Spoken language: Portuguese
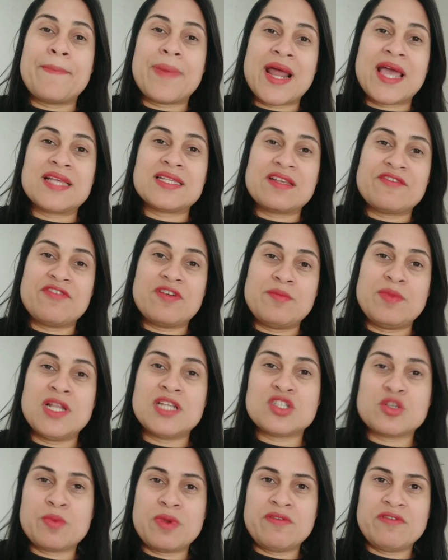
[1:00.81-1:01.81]
para essa
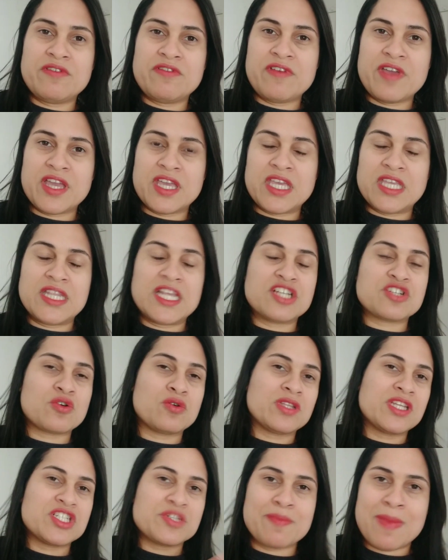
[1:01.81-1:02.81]
família sobreviver aqui das
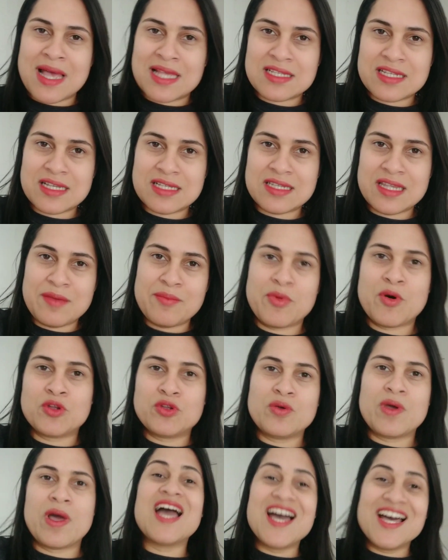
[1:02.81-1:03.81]
contas básicas em
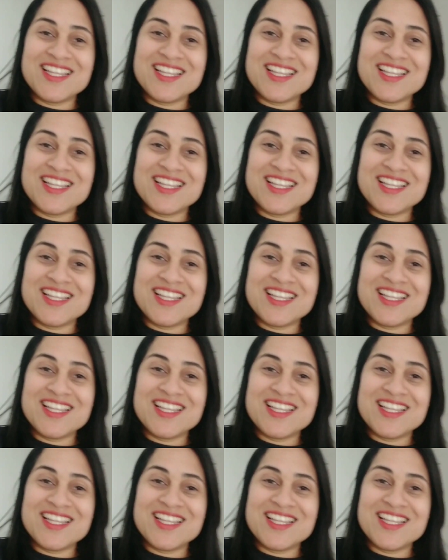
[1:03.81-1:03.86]
Portugal.